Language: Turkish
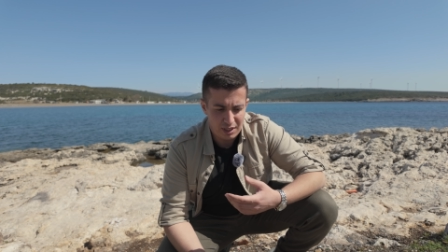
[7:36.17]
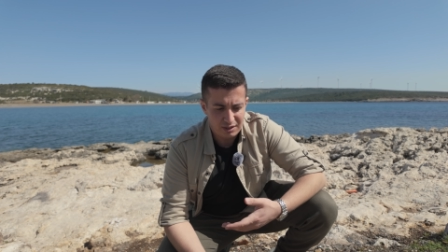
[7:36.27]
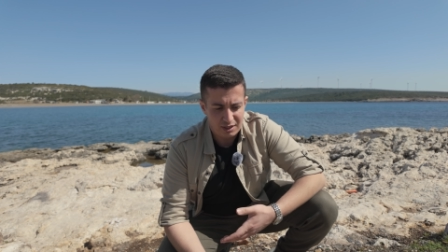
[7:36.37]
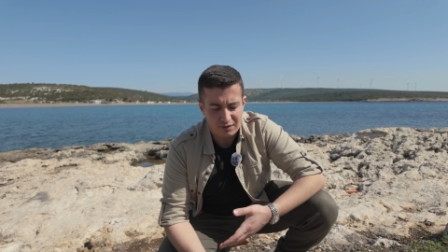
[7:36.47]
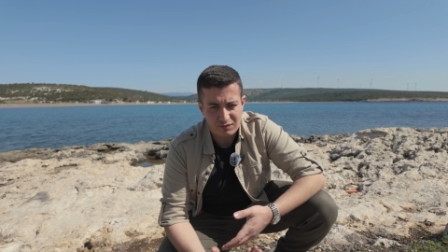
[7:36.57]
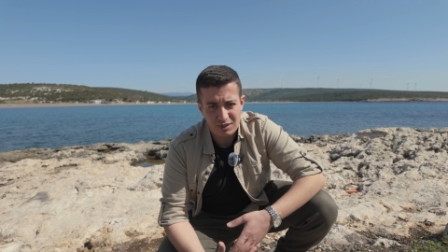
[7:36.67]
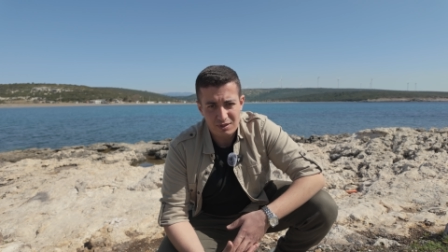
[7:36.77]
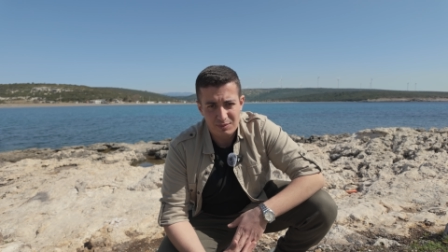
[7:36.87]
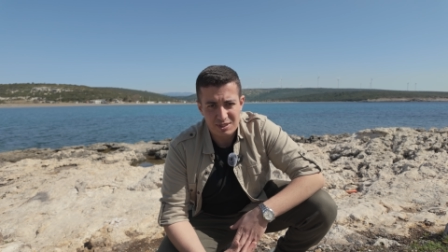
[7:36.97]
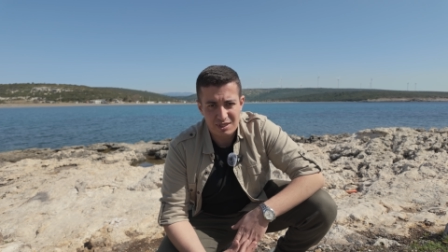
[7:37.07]
Yan tarafta
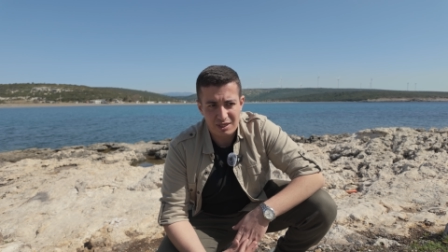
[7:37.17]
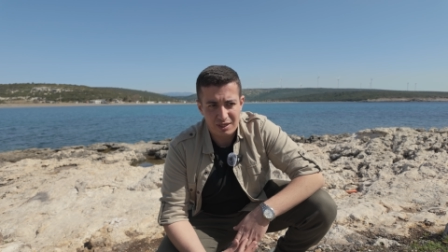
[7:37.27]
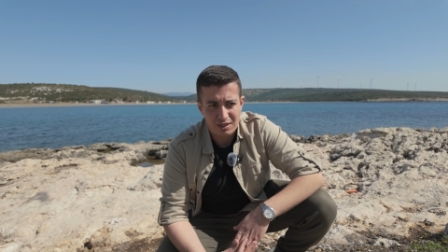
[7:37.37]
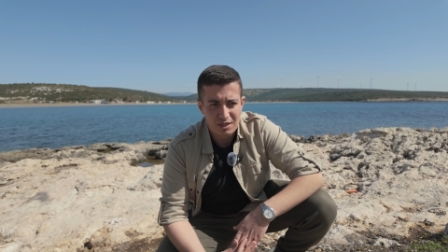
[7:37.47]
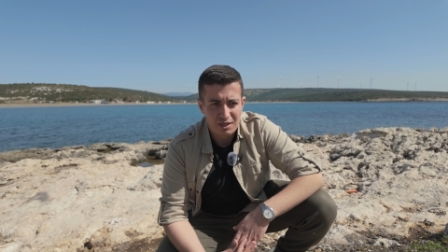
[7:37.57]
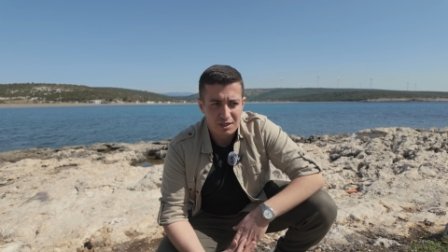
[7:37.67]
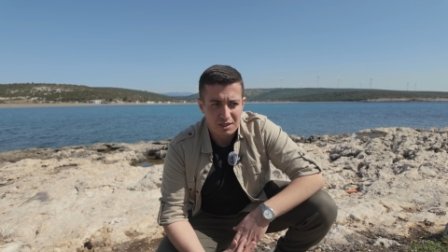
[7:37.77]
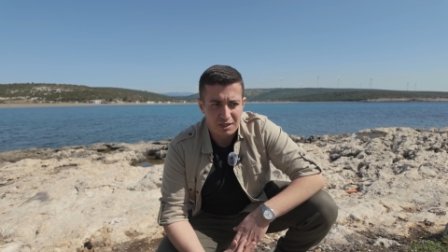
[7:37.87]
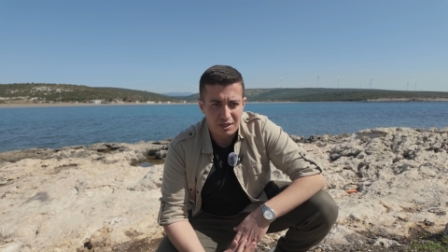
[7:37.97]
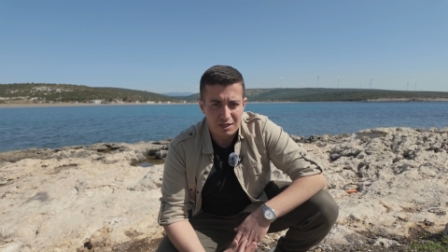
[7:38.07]
mesela
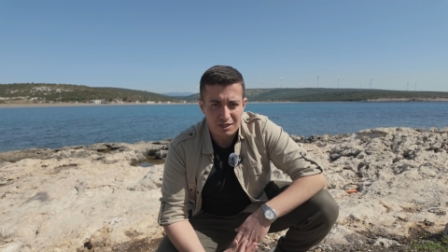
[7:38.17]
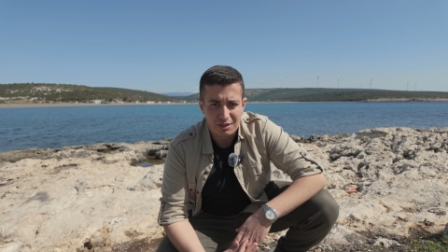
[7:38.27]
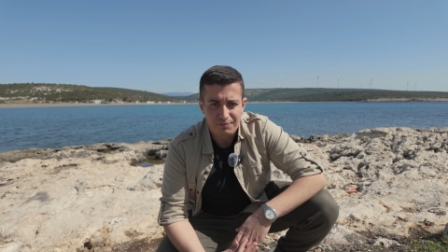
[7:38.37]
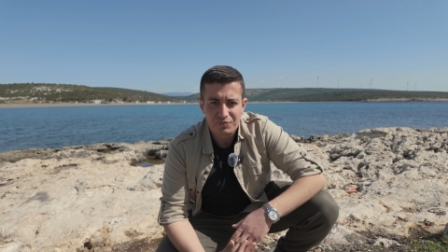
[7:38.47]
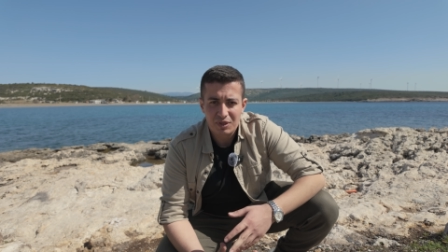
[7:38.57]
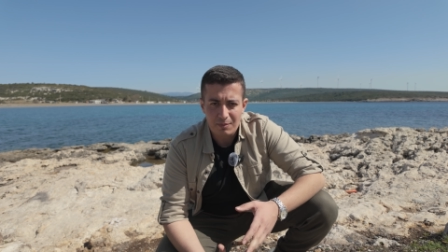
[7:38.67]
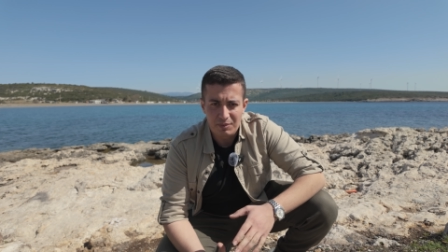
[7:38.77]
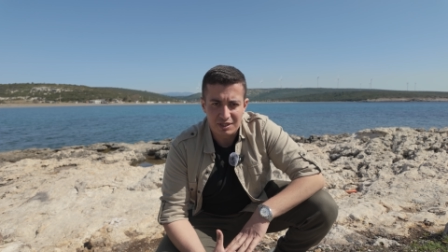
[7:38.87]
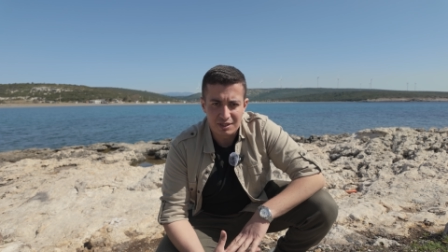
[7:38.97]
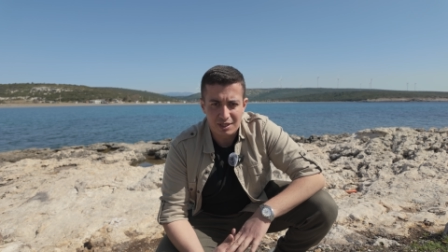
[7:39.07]
e,
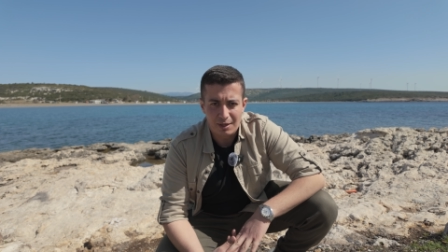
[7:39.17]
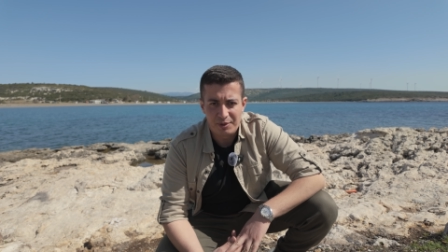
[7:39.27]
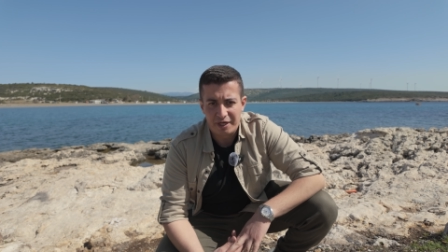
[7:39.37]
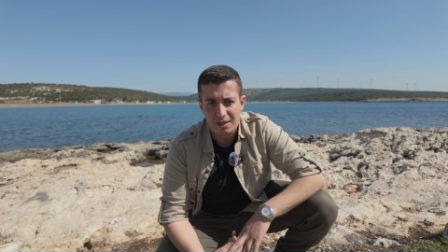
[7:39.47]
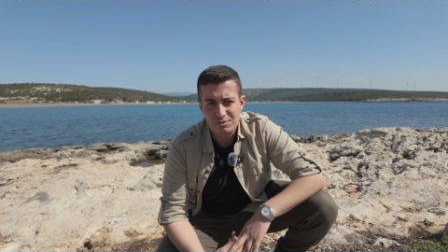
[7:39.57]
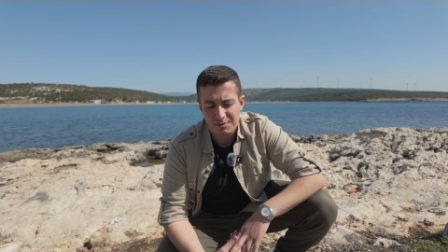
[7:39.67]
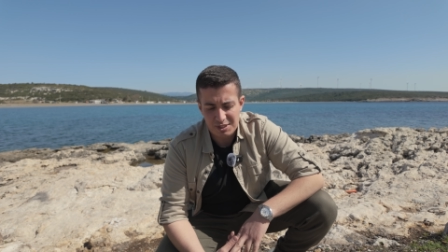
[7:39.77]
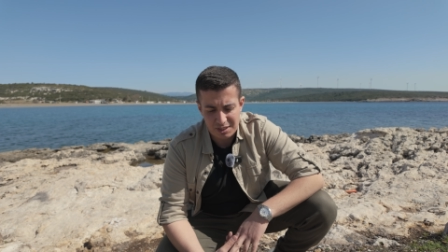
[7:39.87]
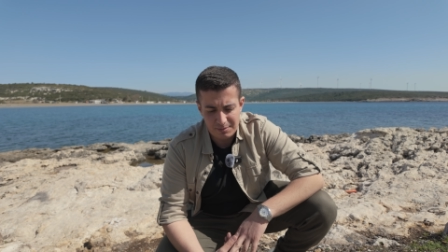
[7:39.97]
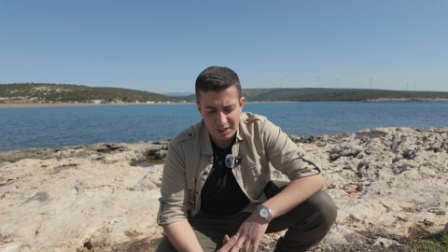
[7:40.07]
piknik yapmaya gelmiş
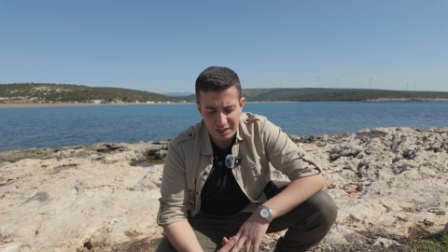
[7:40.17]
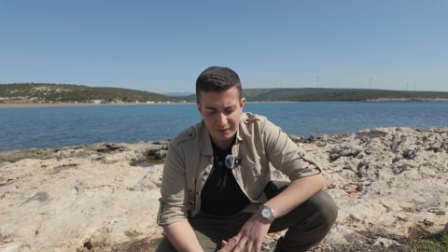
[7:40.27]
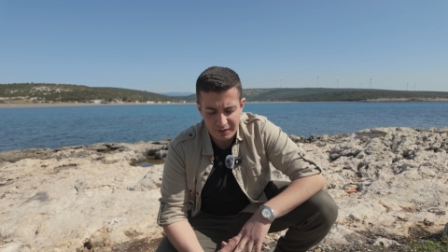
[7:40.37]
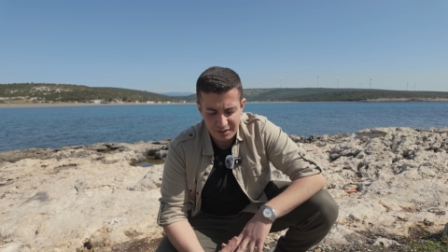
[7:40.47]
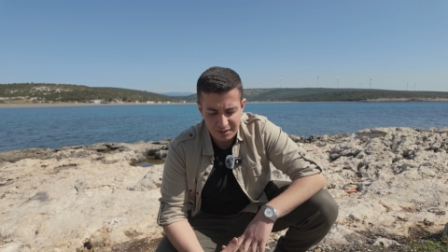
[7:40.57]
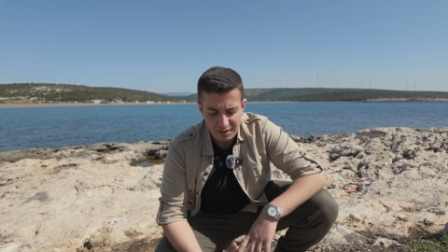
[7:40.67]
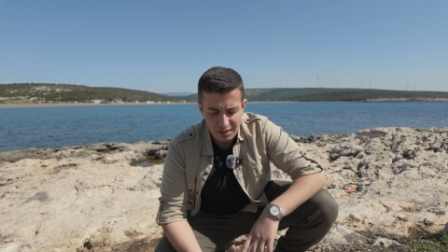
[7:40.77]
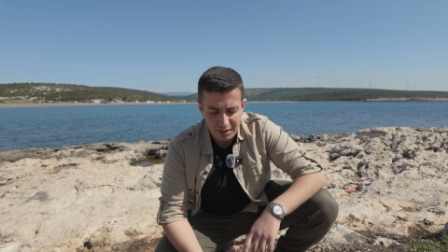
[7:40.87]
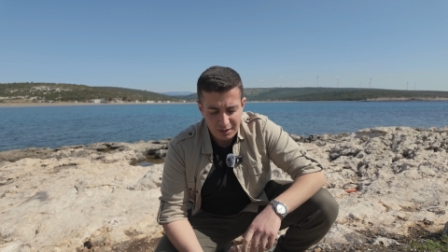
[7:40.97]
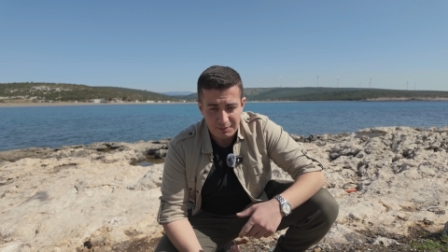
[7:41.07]
başka bir aile var
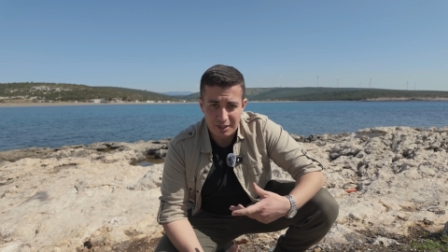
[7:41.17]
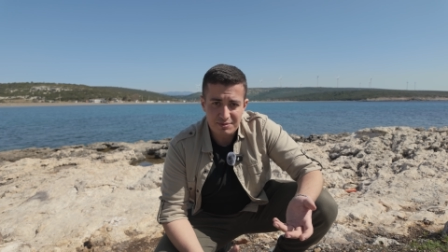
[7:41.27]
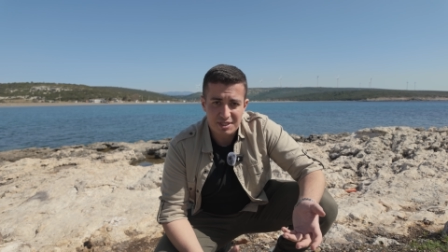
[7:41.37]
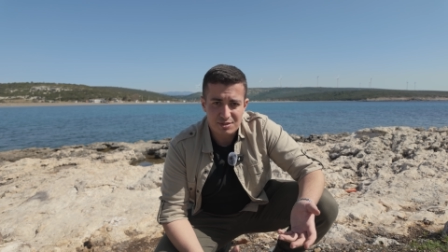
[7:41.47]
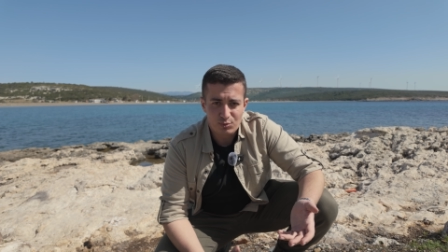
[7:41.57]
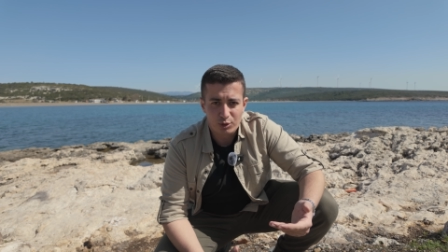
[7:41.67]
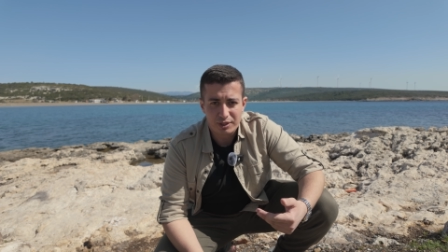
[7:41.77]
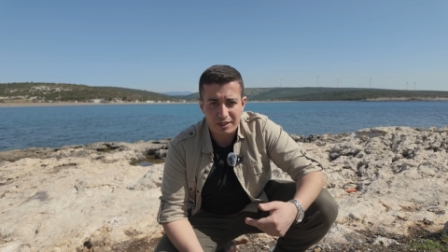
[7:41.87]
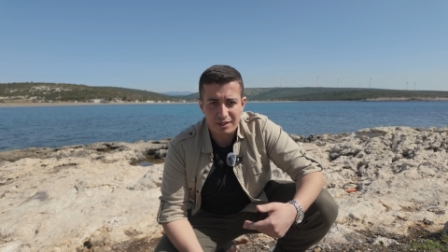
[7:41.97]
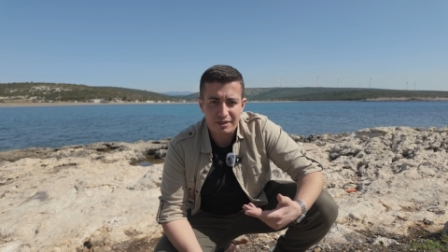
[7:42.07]
benim sesimi
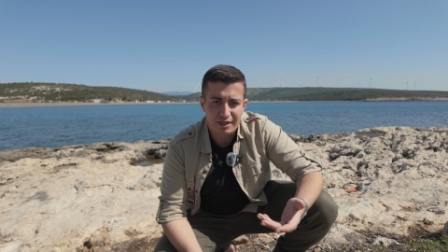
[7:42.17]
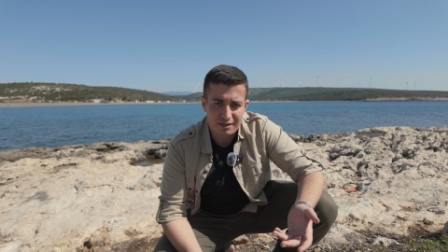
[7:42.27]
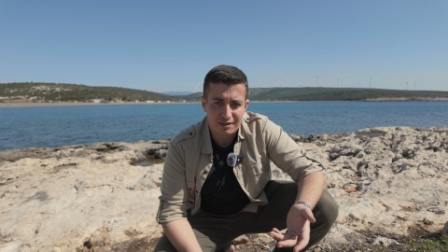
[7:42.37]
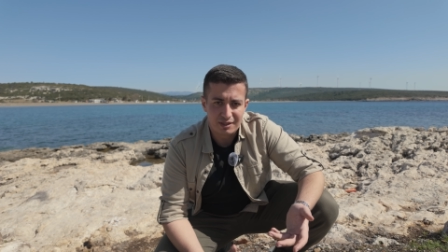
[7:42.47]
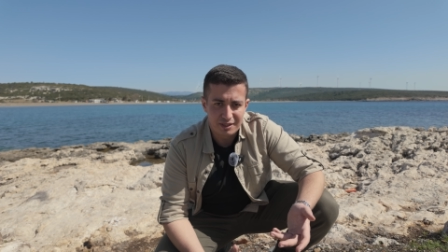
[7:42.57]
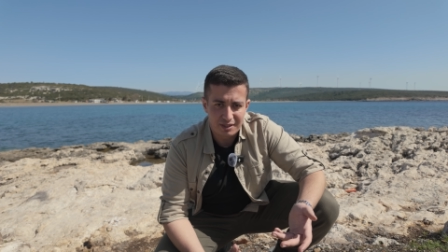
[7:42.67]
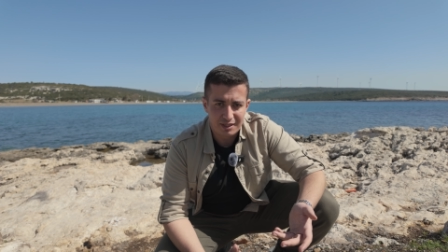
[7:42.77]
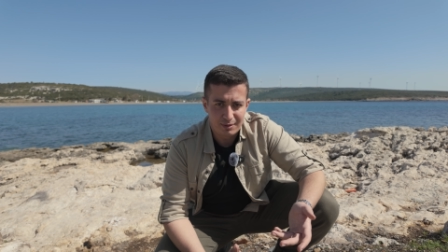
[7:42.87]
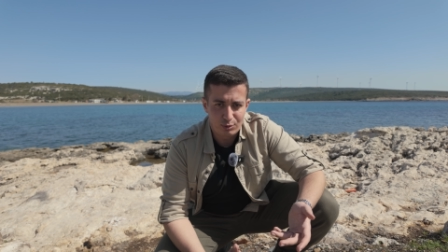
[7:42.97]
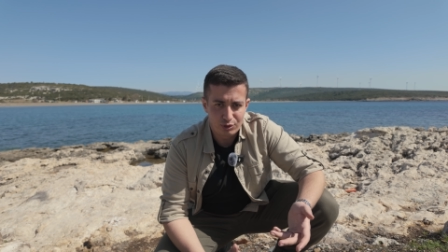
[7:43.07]
onlardan rahatlıkla ayırt
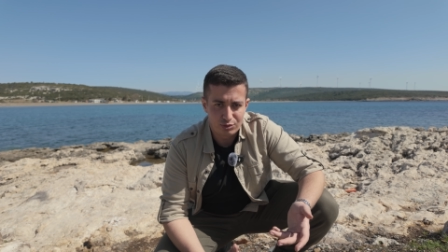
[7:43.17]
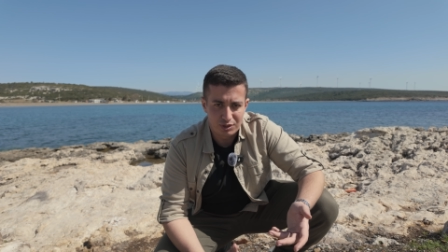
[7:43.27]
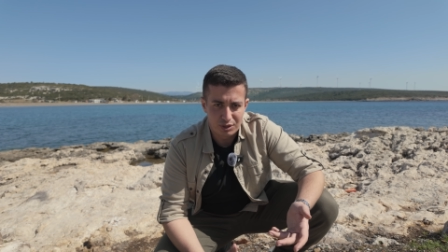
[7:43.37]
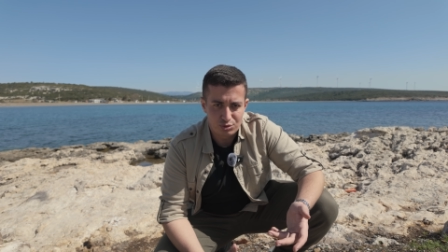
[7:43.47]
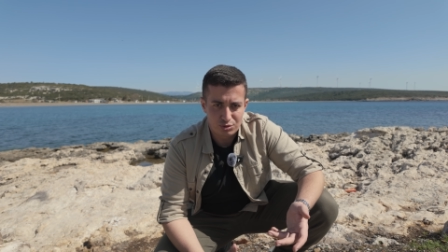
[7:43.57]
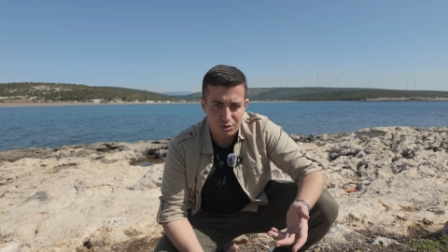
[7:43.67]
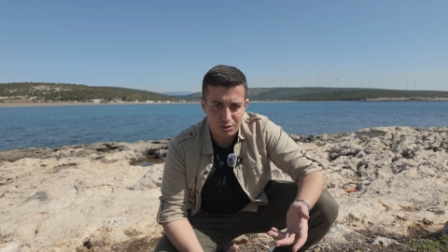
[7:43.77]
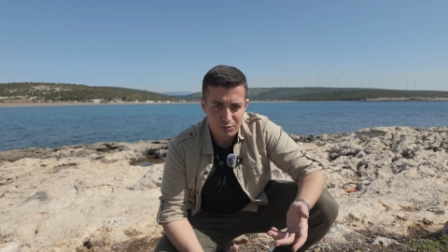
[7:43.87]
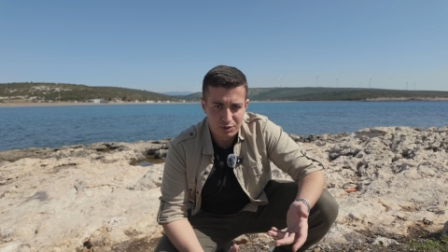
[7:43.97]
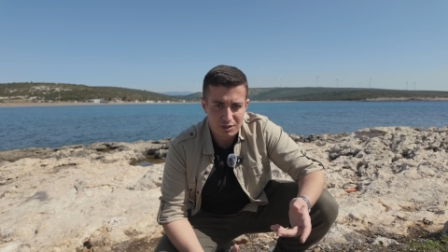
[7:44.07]
edebiliyordur diye
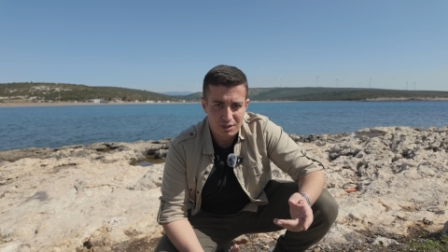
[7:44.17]
düşünüyorum.